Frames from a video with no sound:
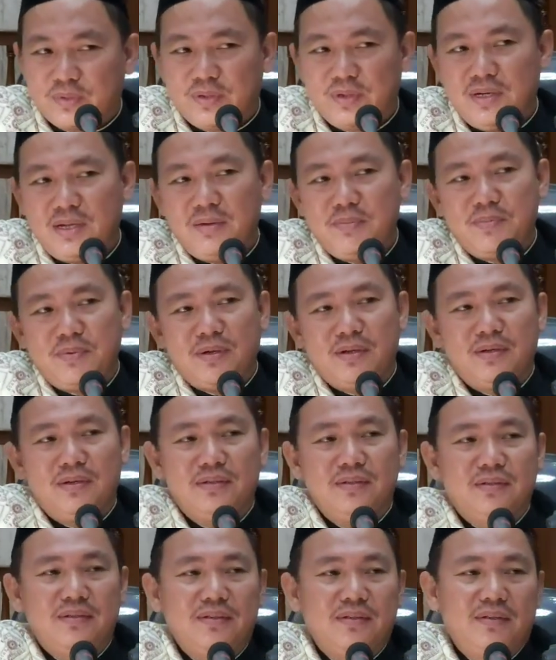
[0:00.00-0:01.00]
Kenapa?
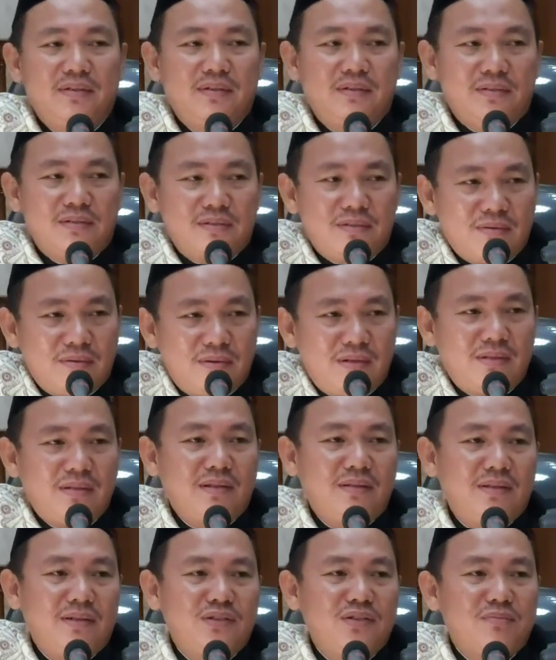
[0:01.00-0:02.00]
Sholat
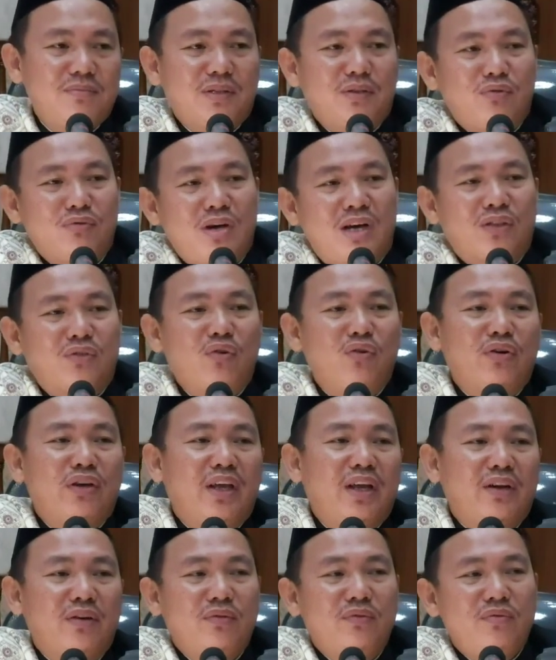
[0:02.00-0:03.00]
kita cuma
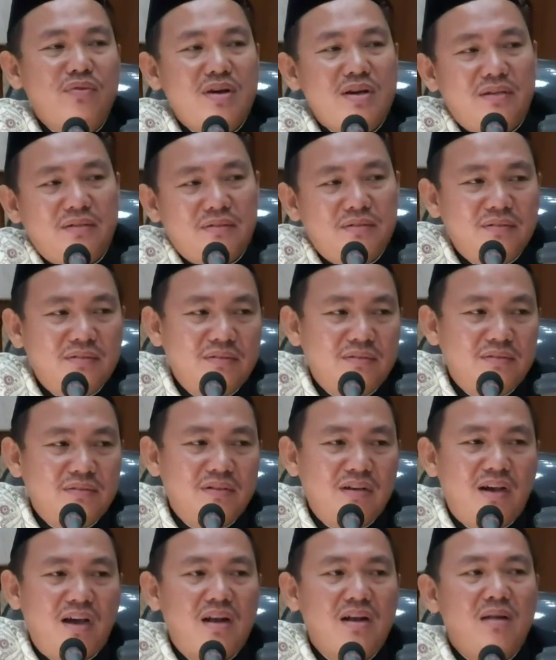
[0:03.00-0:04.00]
tonggang-tonggeng doang,
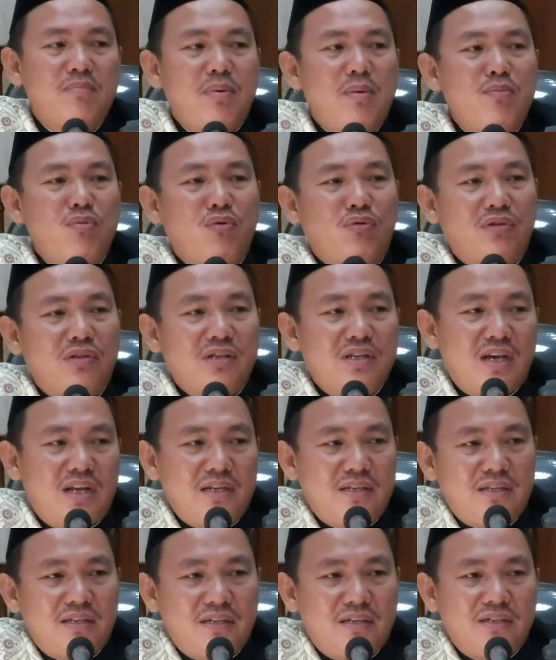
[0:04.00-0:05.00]
nggak ada
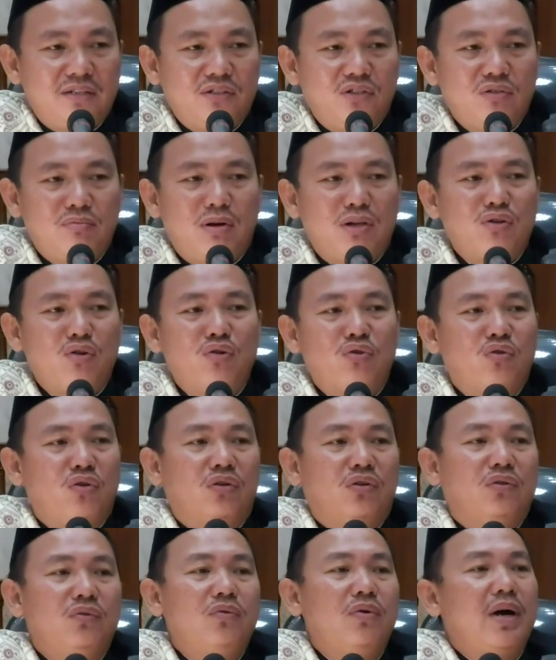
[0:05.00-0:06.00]
pembuktiannya, cuma
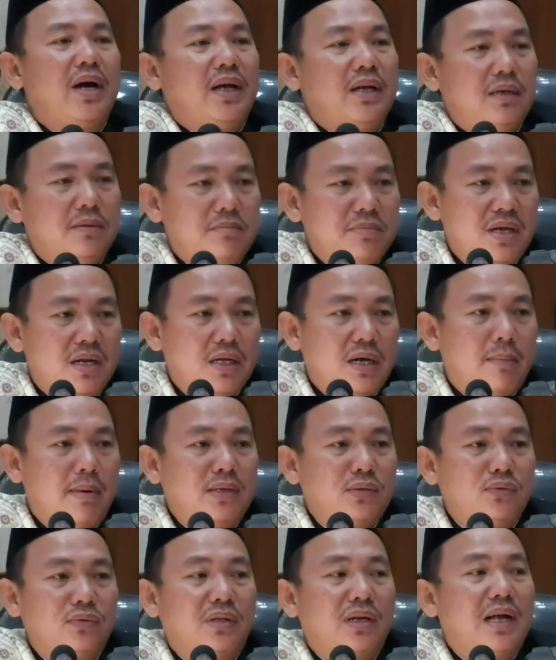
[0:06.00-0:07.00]
nyogok Tuhan biar nggak
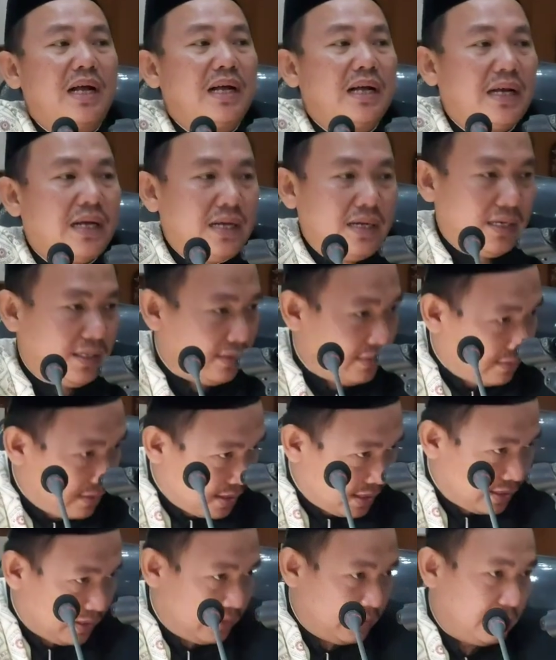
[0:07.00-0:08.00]
masuk neraka gitu
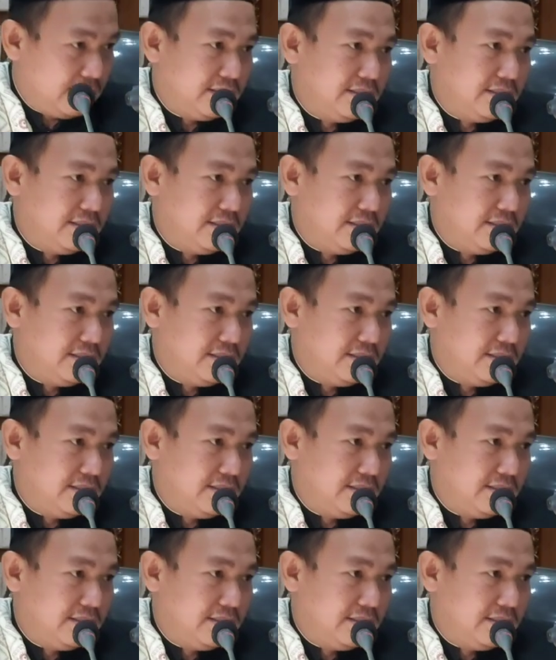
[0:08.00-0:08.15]
doang kan